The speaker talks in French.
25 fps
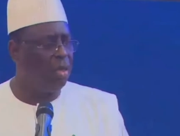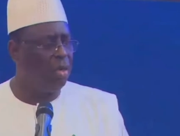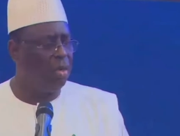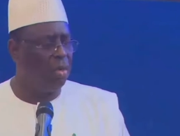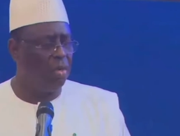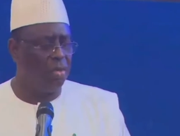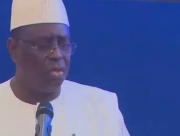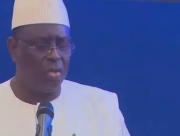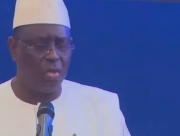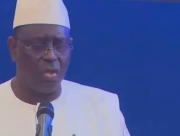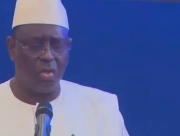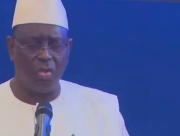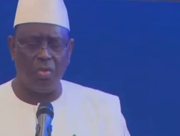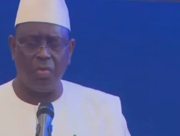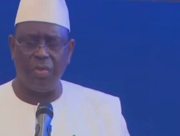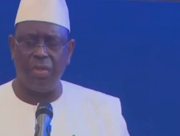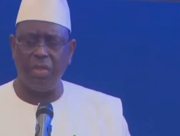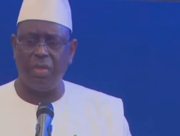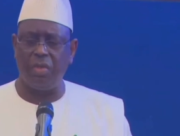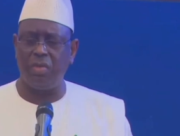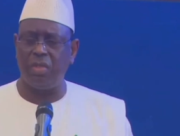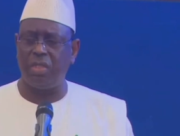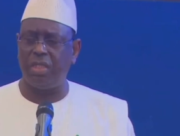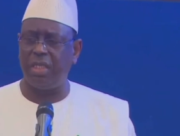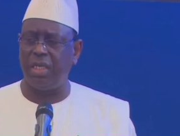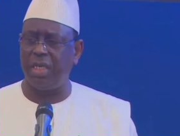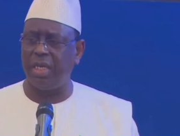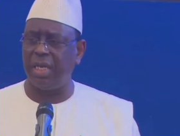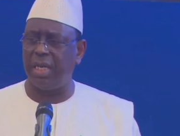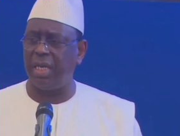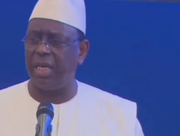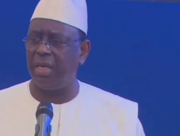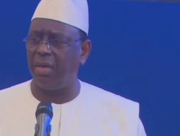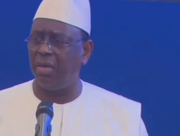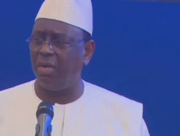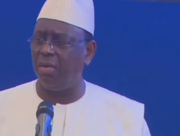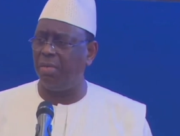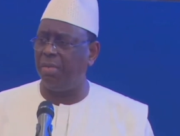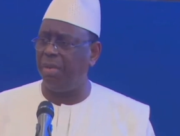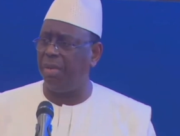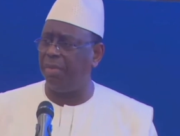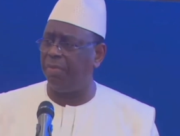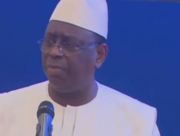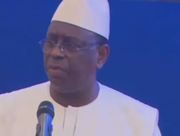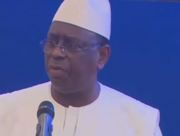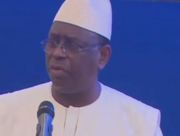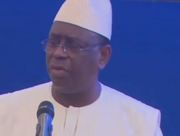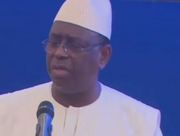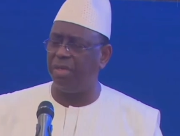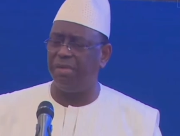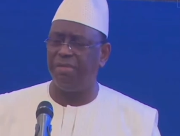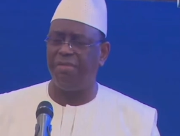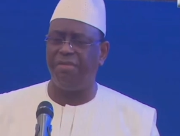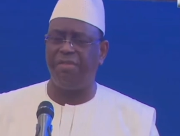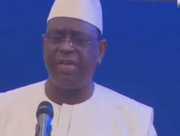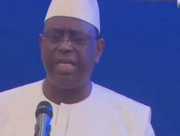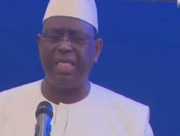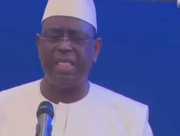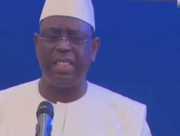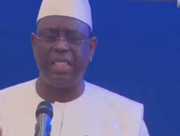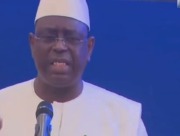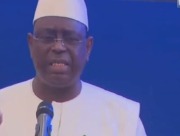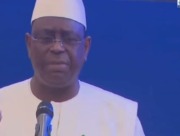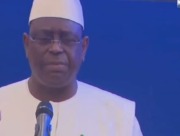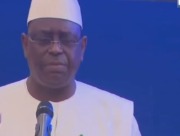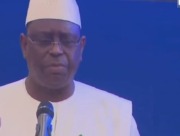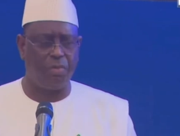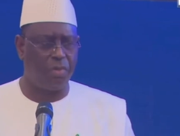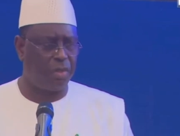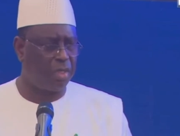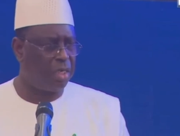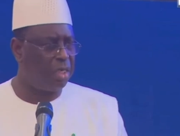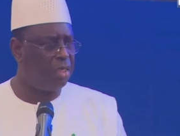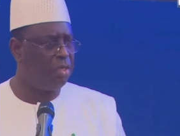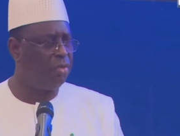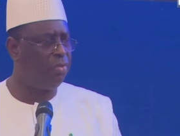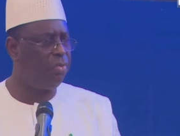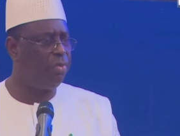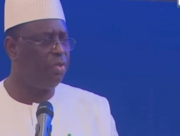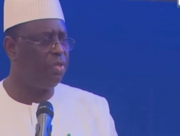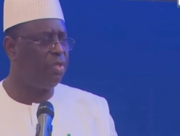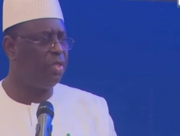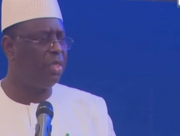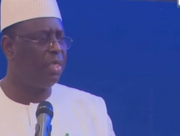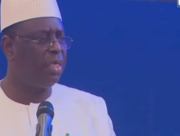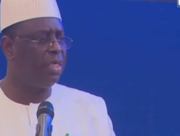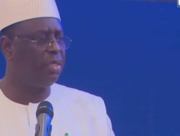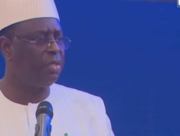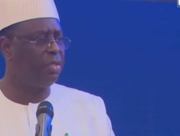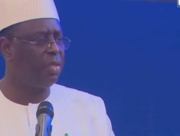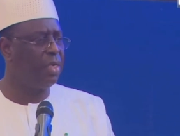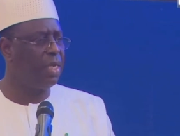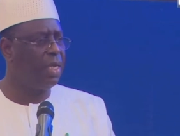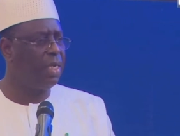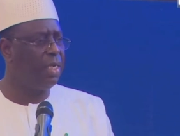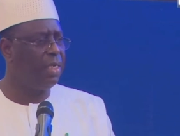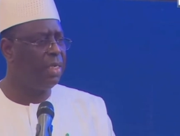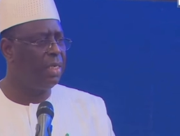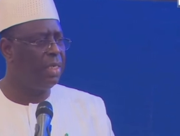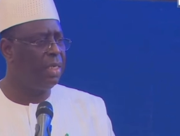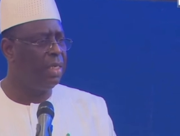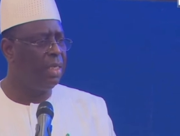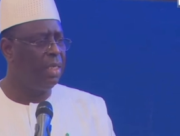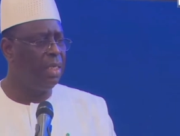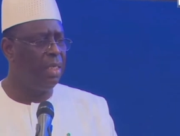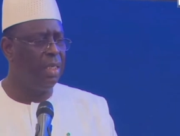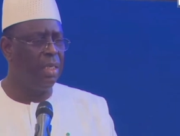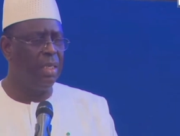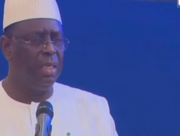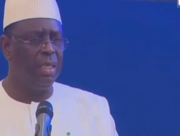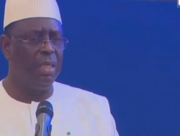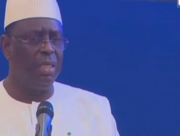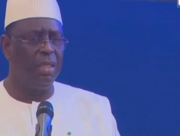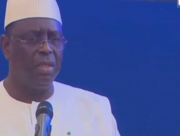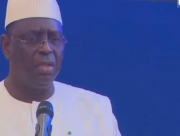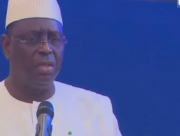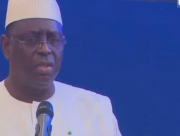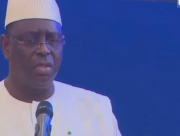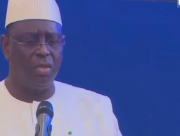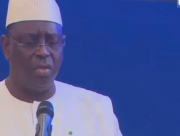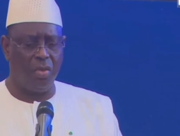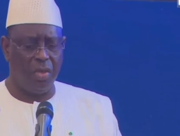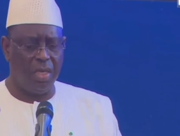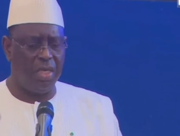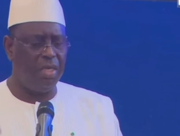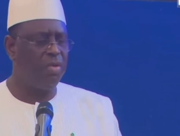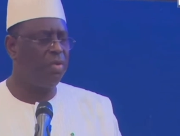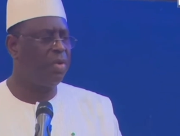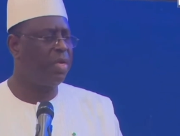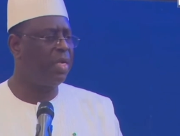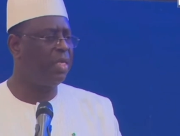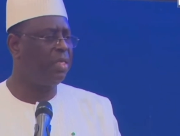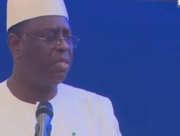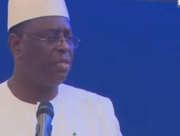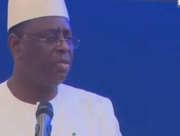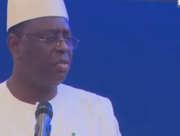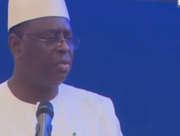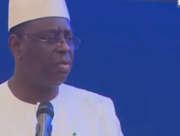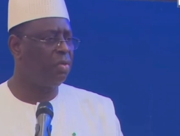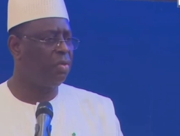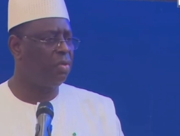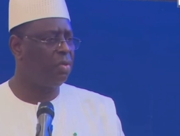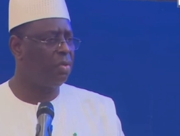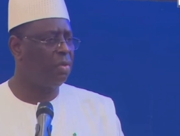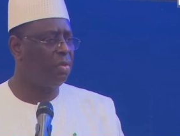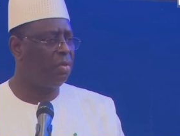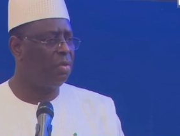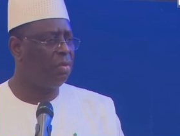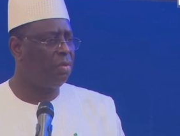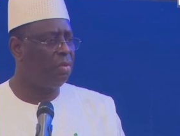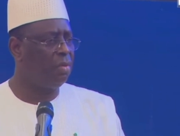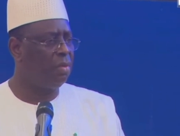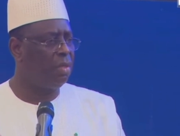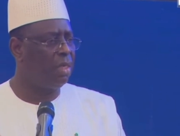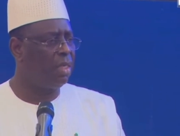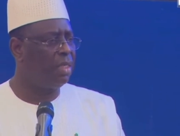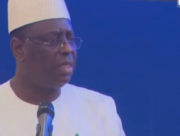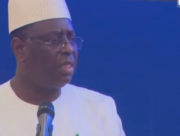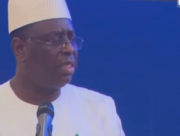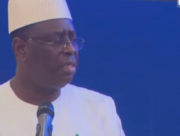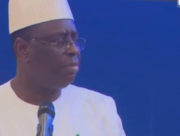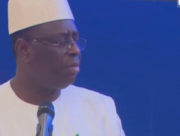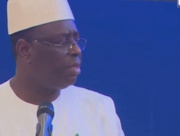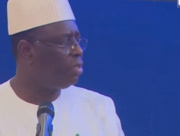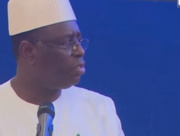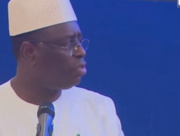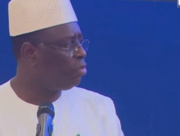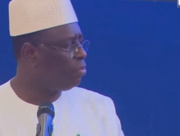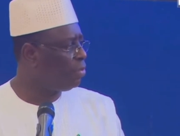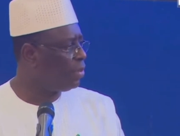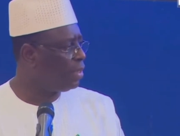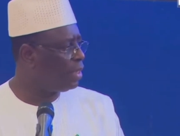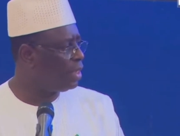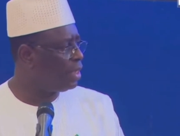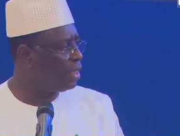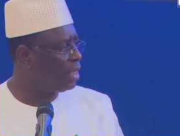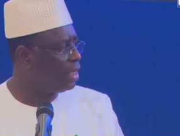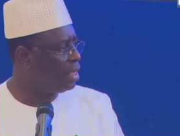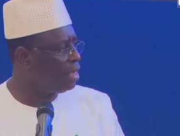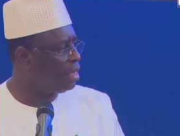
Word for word: Aujourd'hui, au Sénégal, on met plus de 26% du budget national sur l'éducation, l'enseignement supérieur et